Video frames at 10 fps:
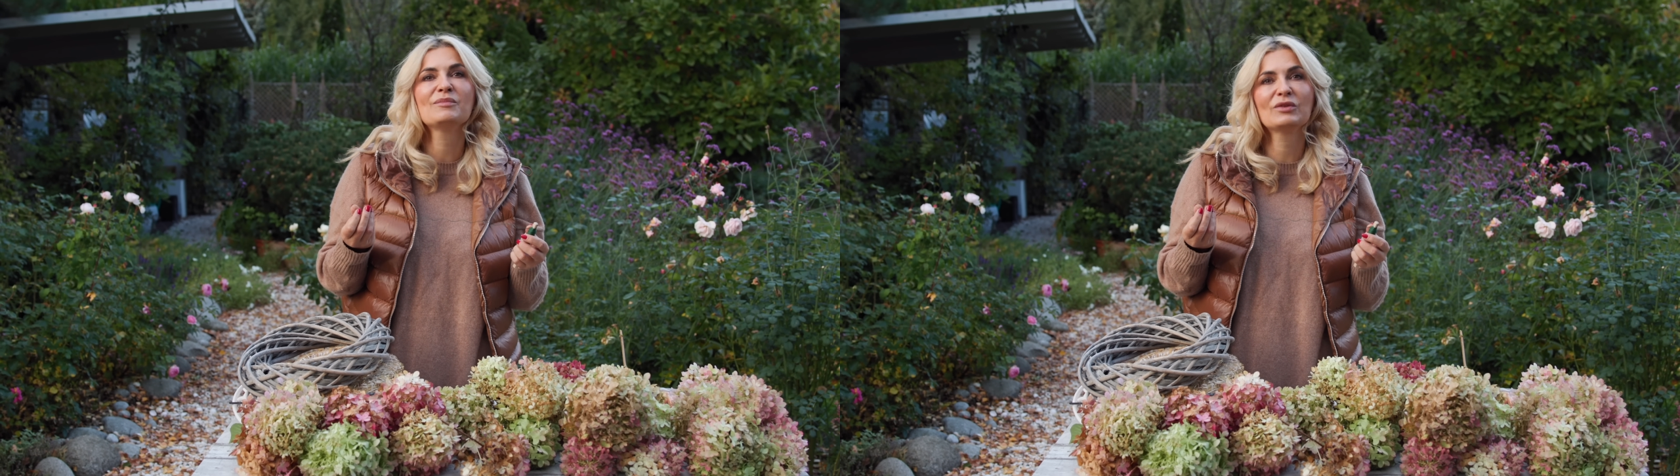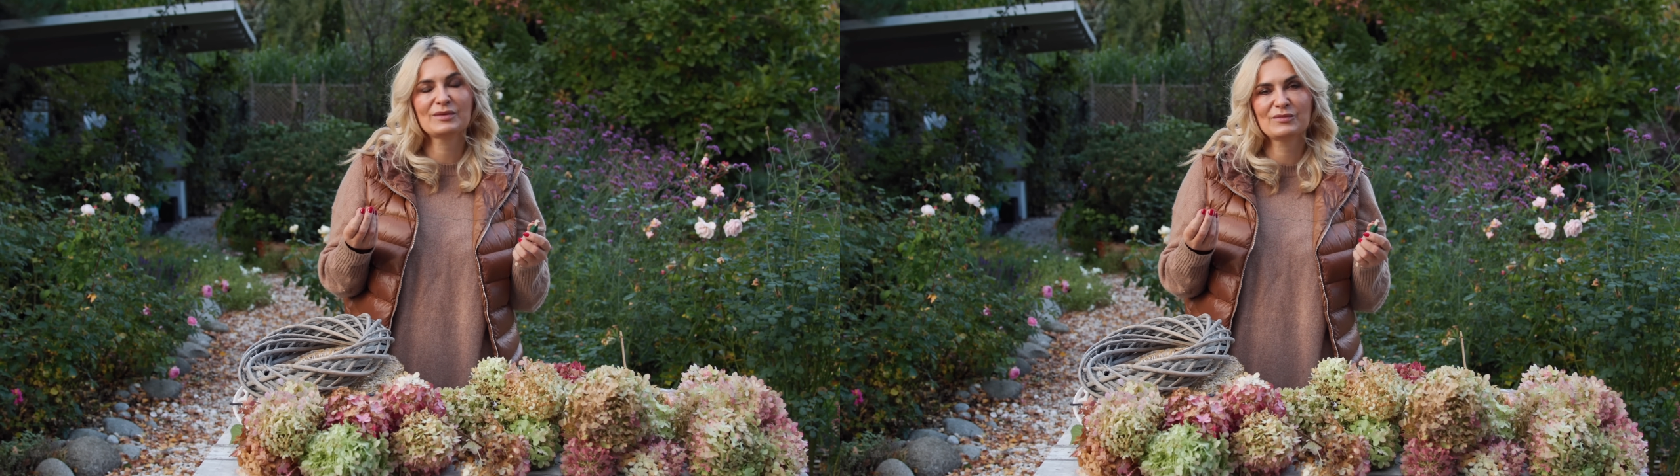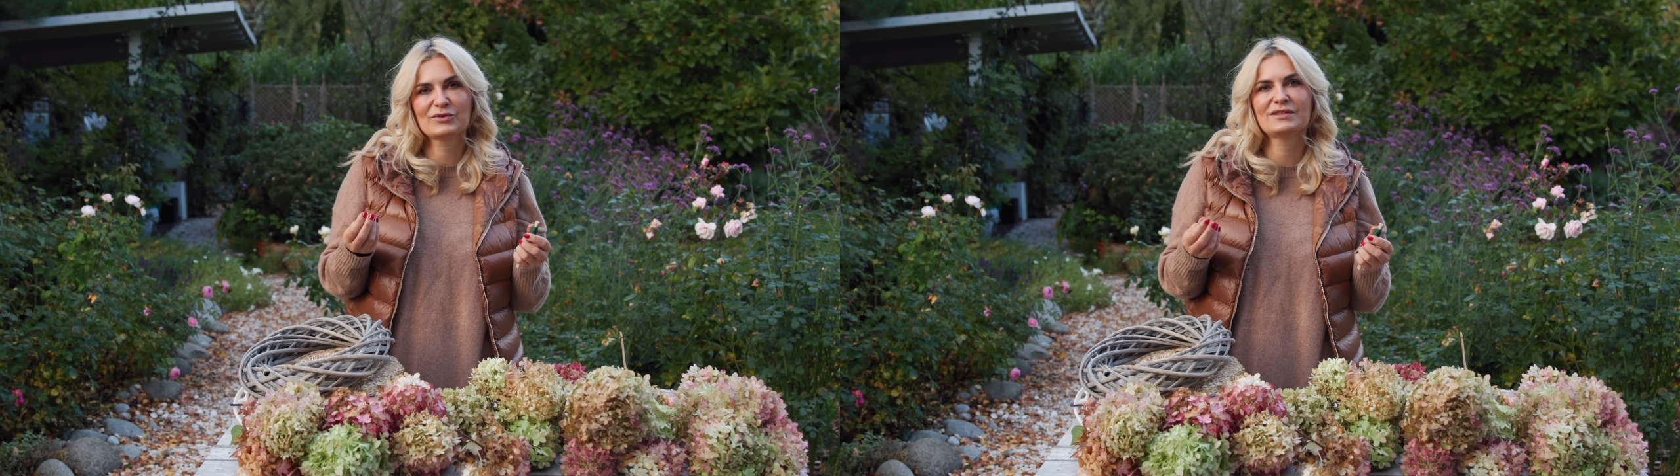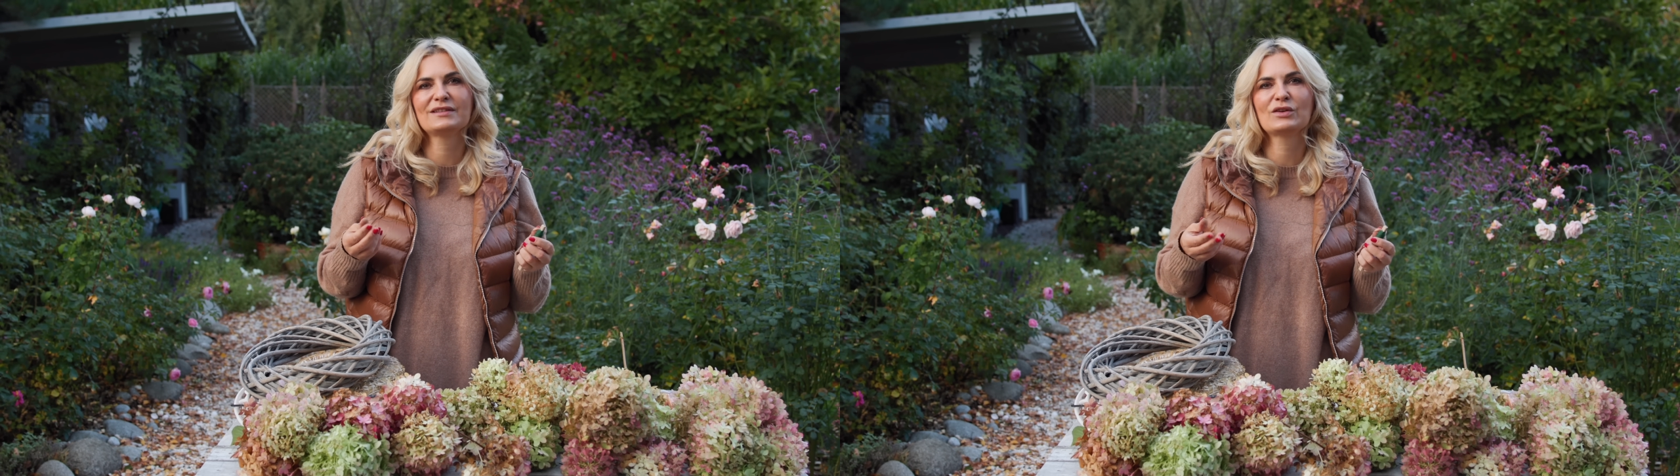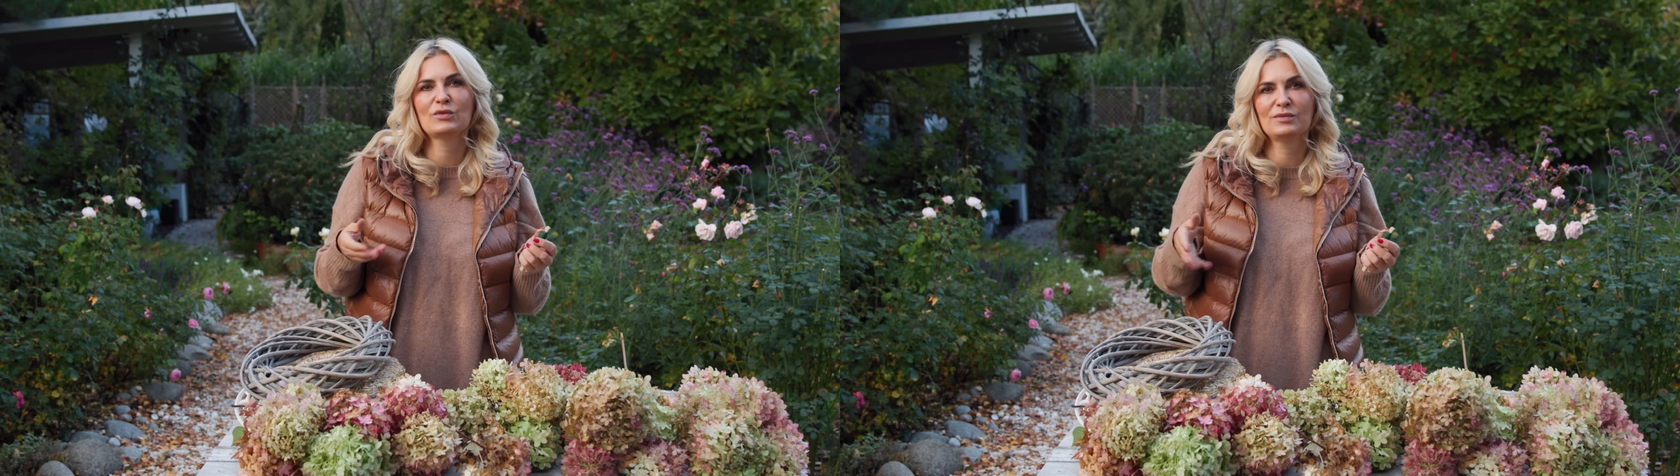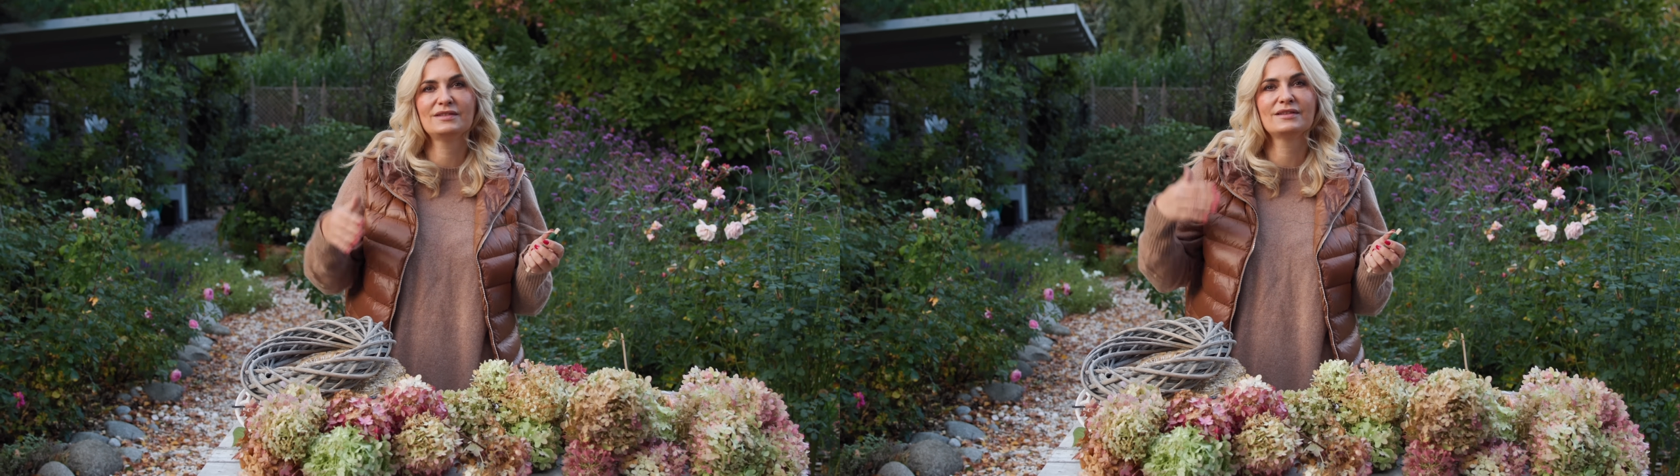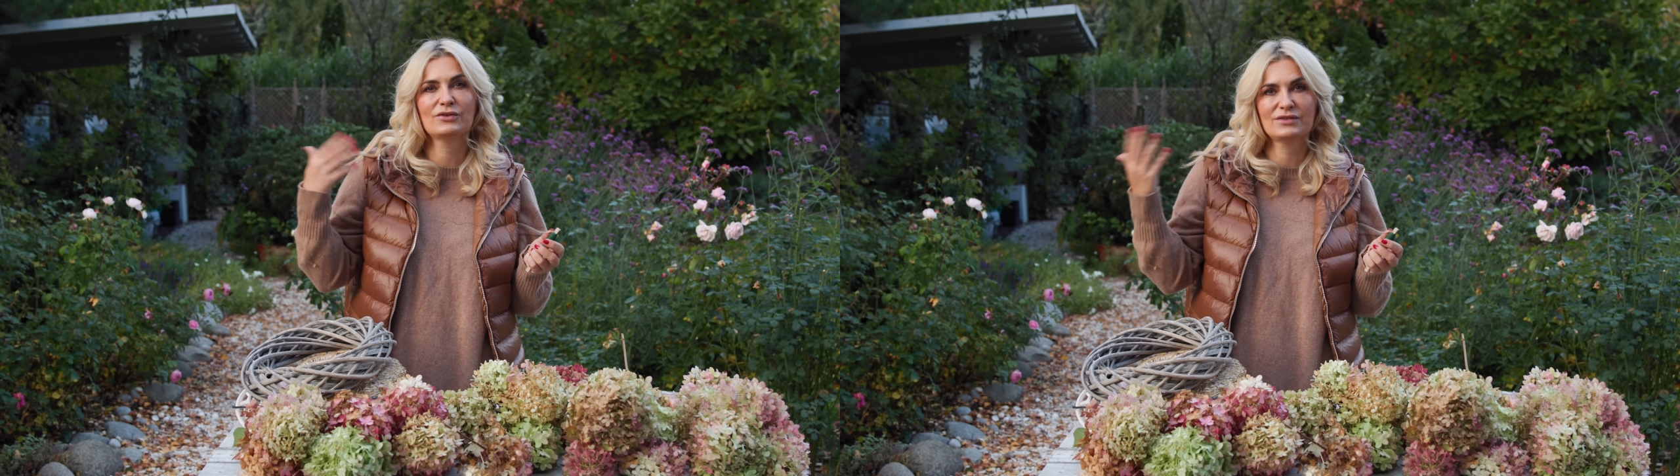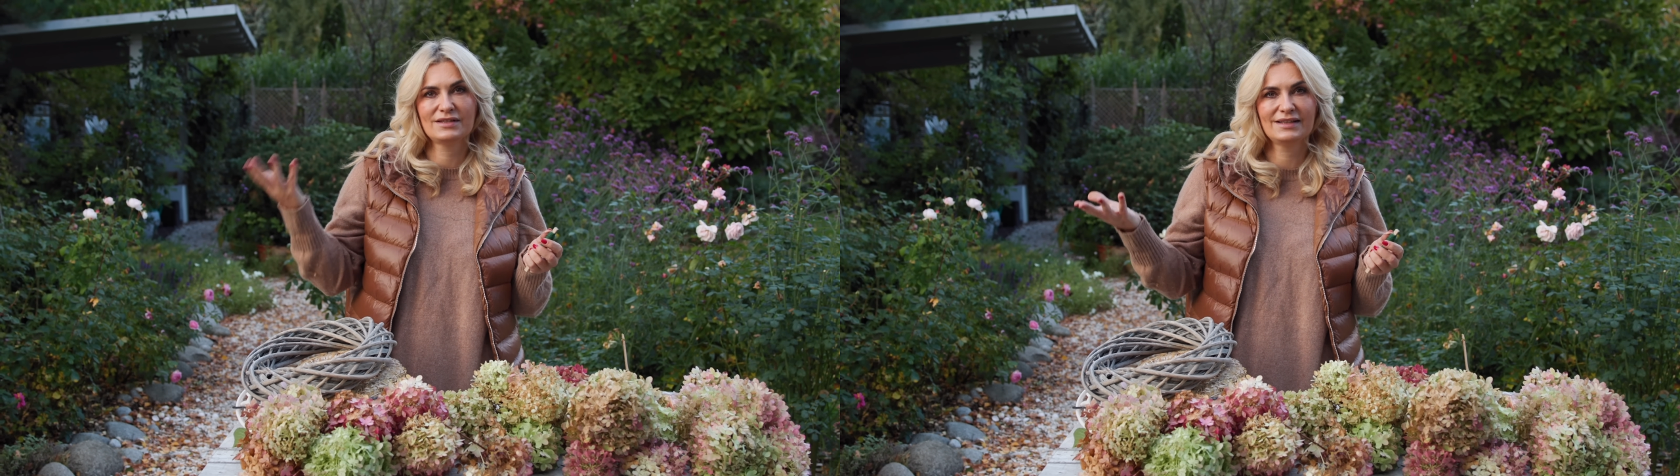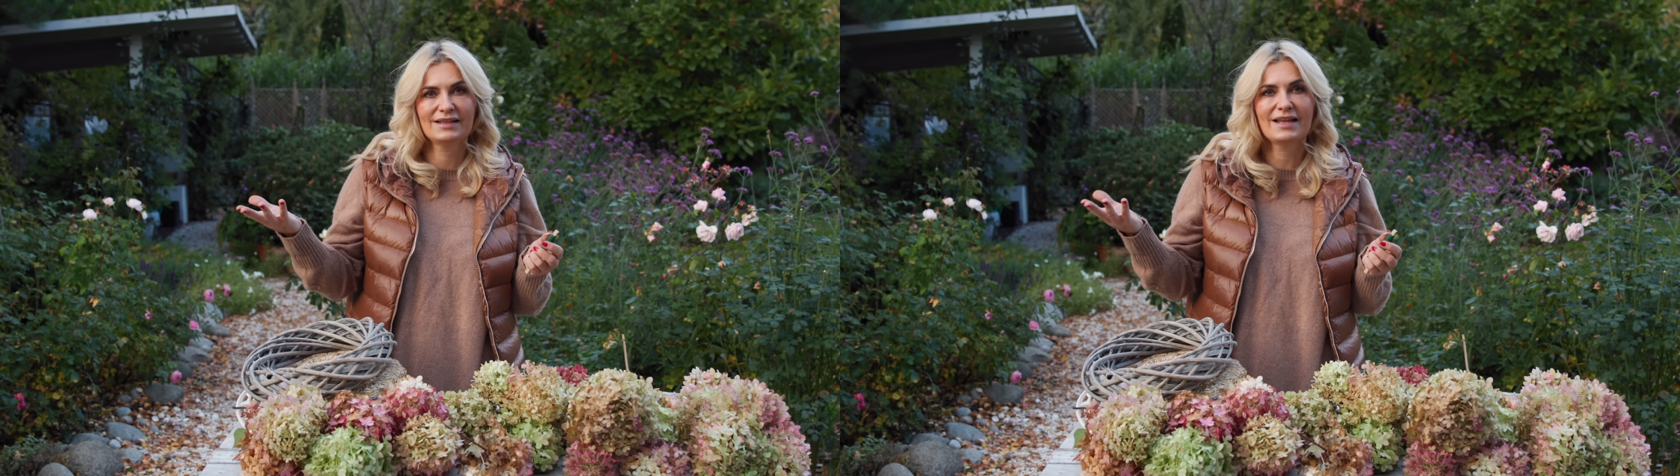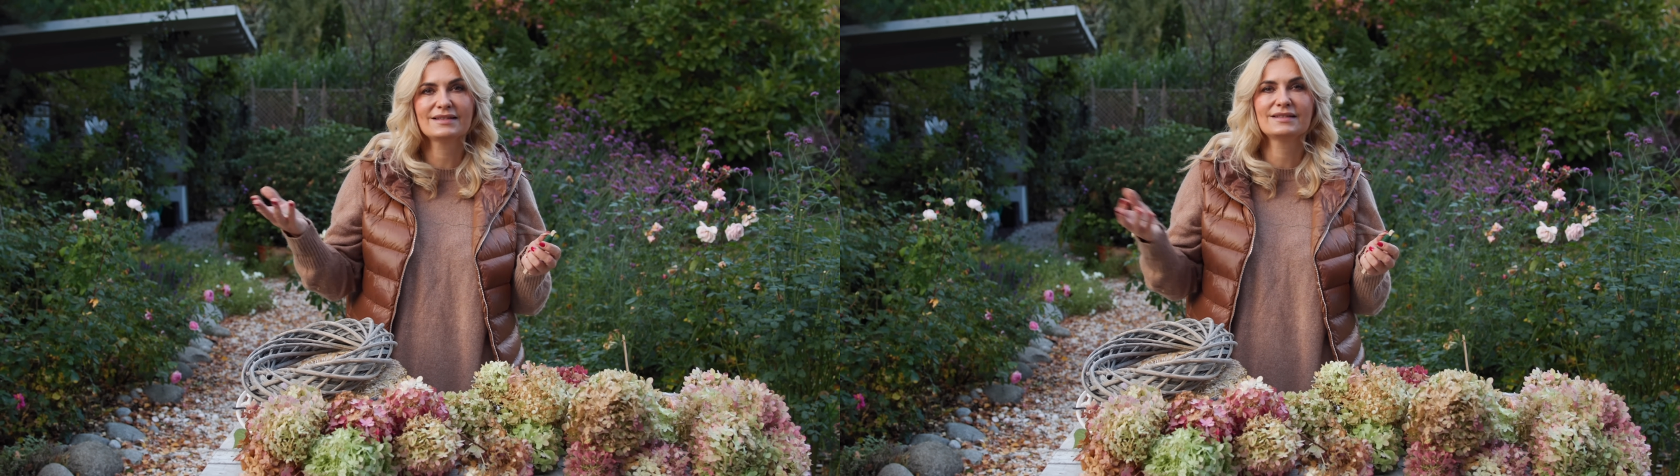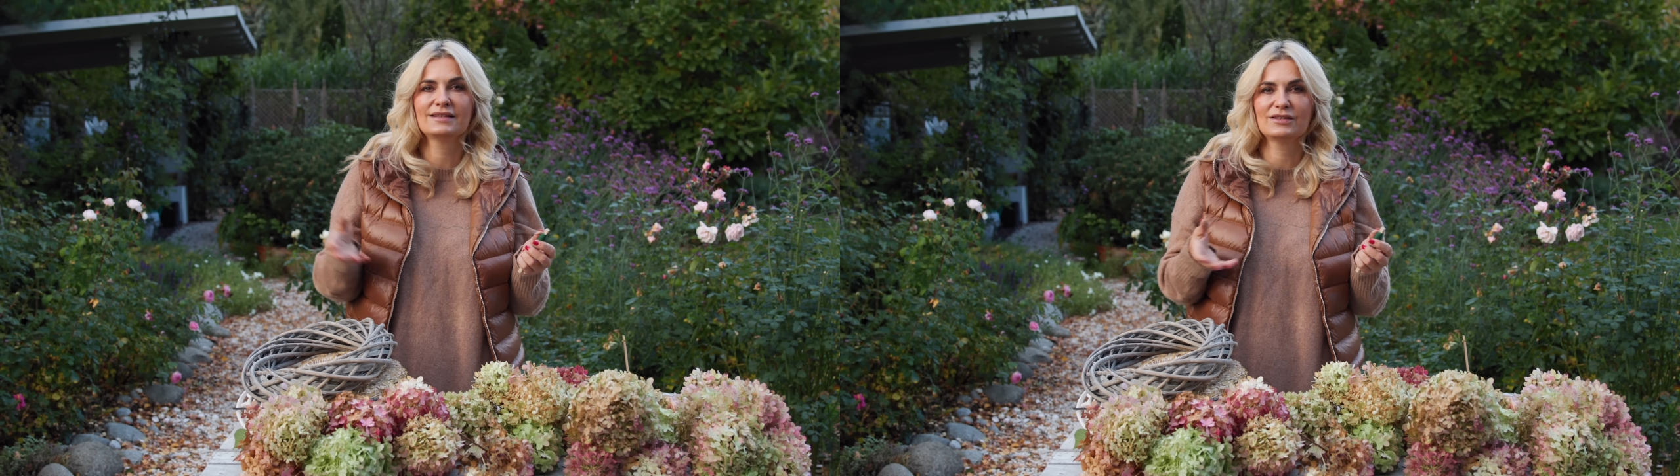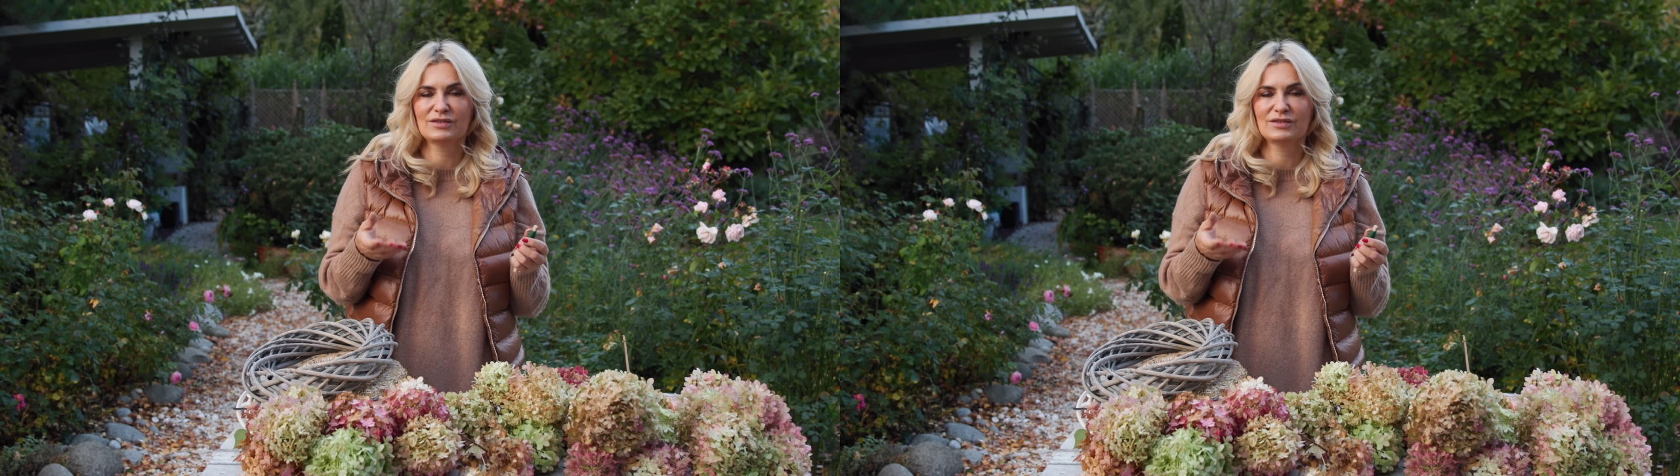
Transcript: i potem możecie to robić z roślin iglastych,